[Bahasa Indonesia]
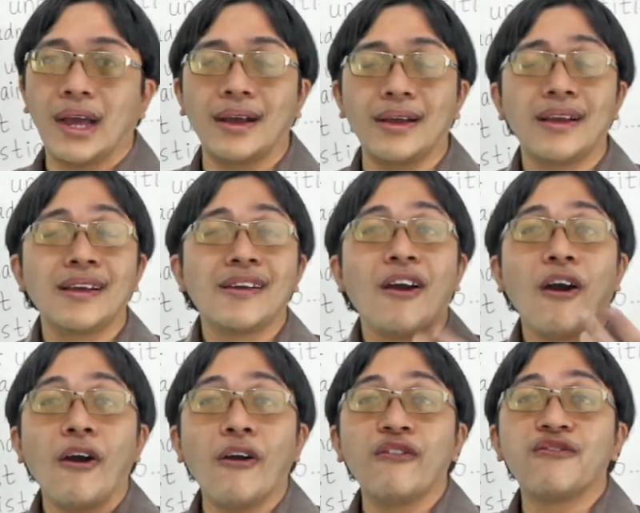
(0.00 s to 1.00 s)
yang
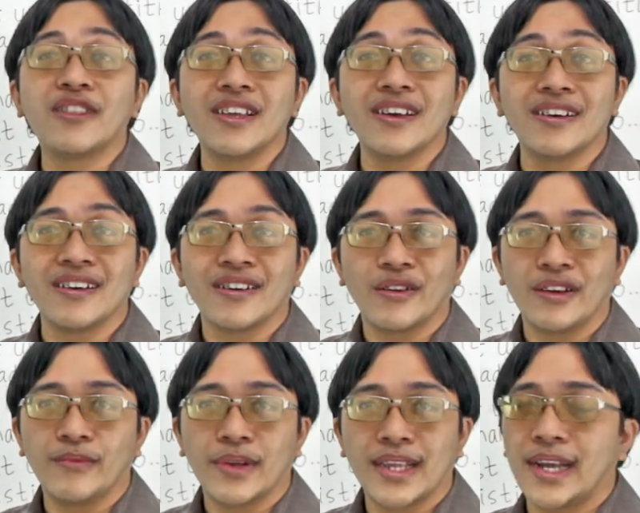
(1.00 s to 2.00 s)
of the kalau
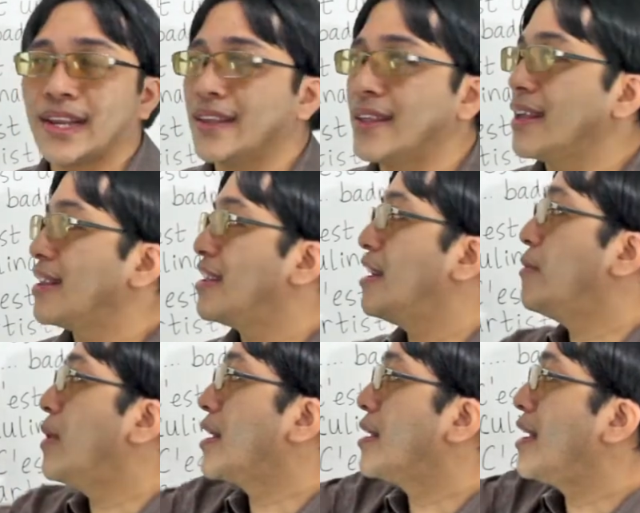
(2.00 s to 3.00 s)
di bahasa Inggris ya di sini
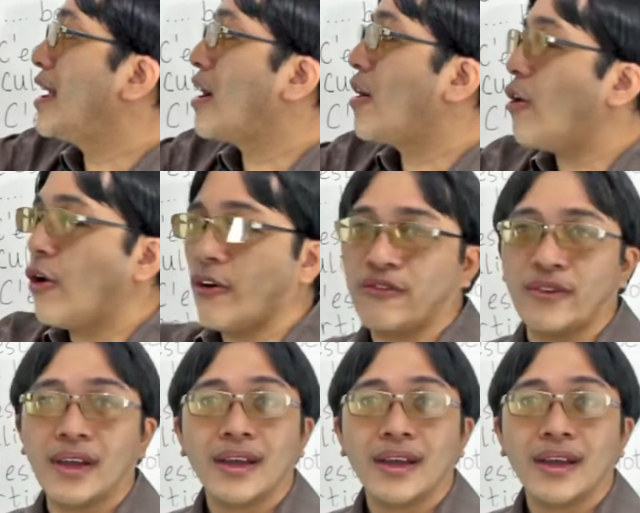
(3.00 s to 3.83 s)
bahasanya yang of